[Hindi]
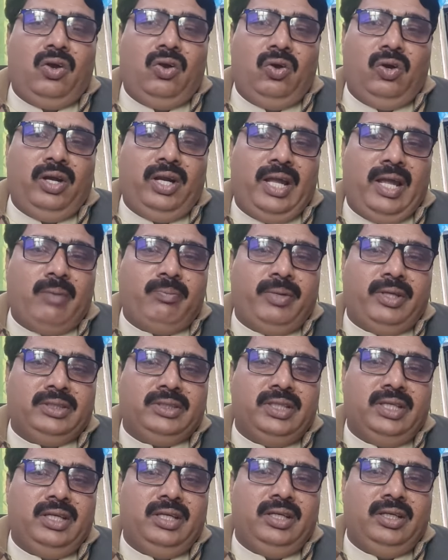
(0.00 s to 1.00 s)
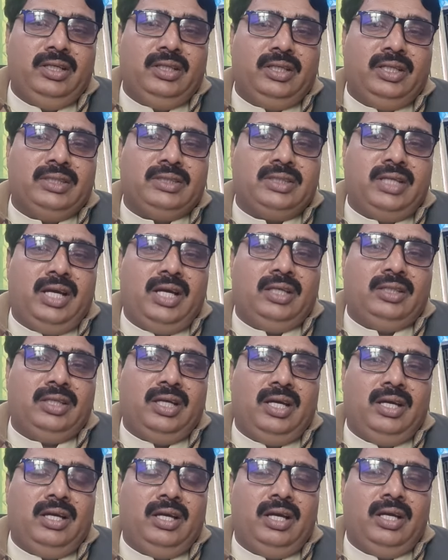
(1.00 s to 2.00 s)
और सेल के साथ
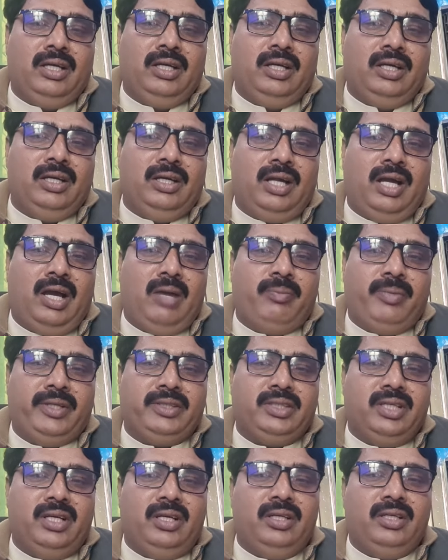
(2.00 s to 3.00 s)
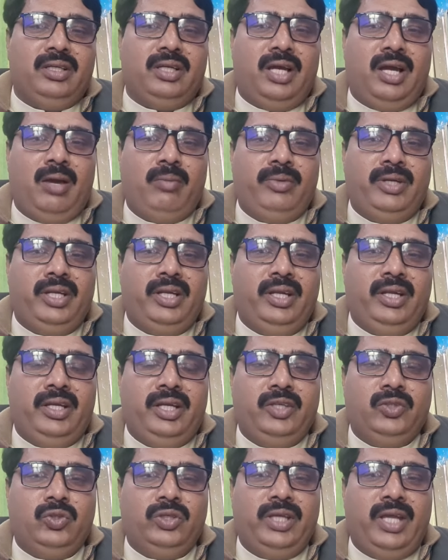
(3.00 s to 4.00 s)
अगर हैपासेल आप ले लें
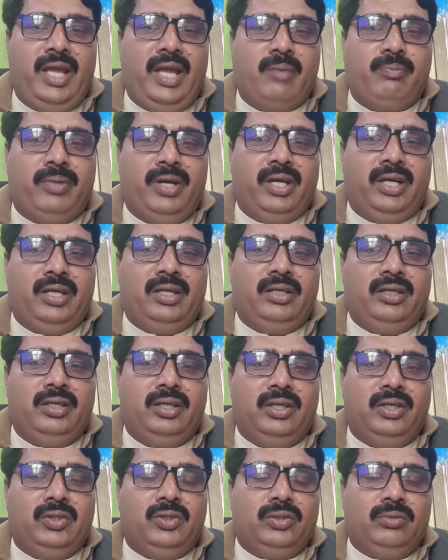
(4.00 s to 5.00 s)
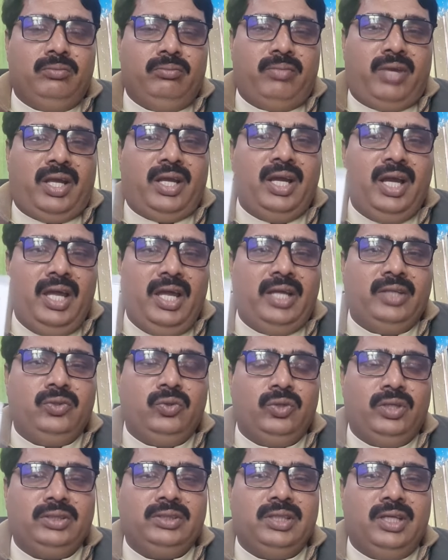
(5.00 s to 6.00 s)
नहीं तो ये हैपागन महंगा है
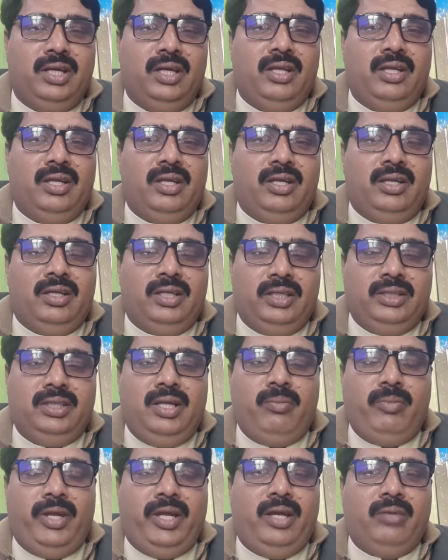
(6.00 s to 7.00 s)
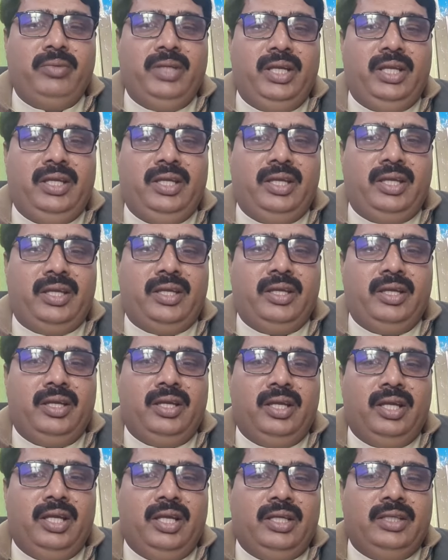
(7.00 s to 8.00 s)
थोड़ा सा इतना महंगा भी नहीं है
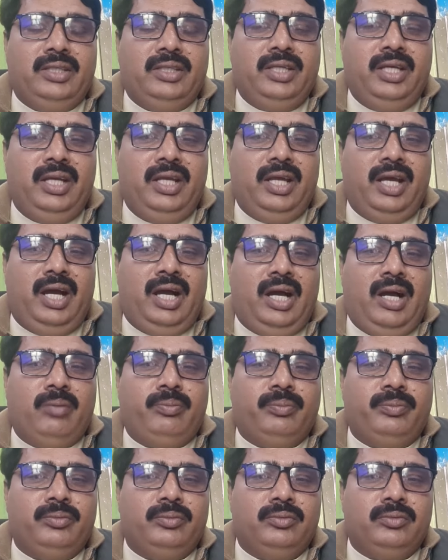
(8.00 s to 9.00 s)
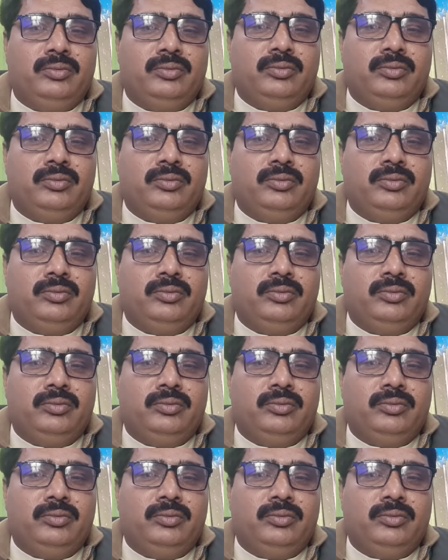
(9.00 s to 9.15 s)
ये आप